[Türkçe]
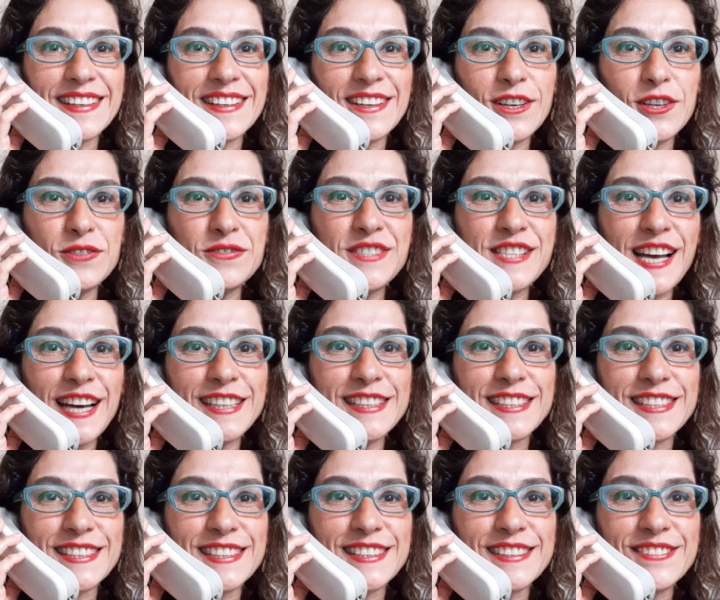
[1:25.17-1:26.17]
Offside.
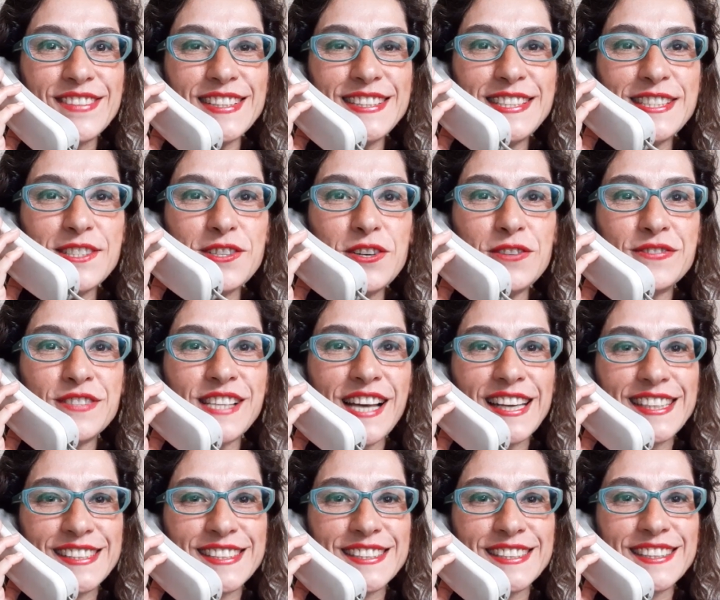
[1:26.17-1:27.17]
What is
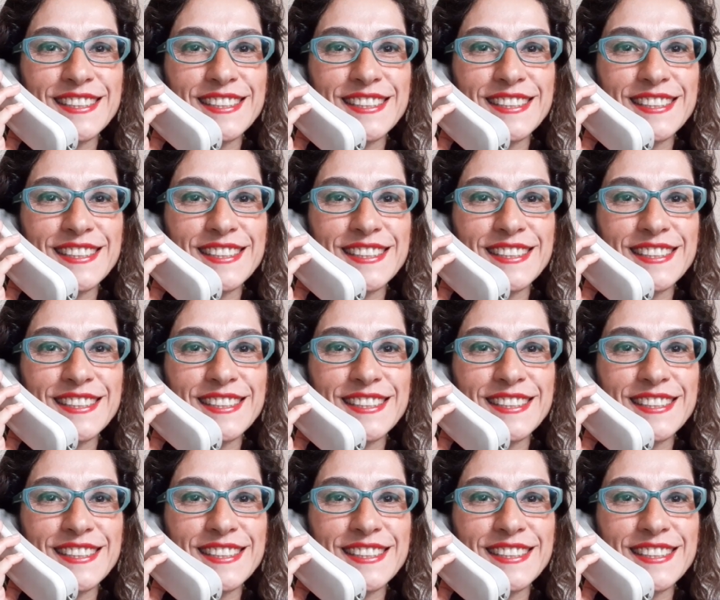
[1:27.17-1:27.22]
offside?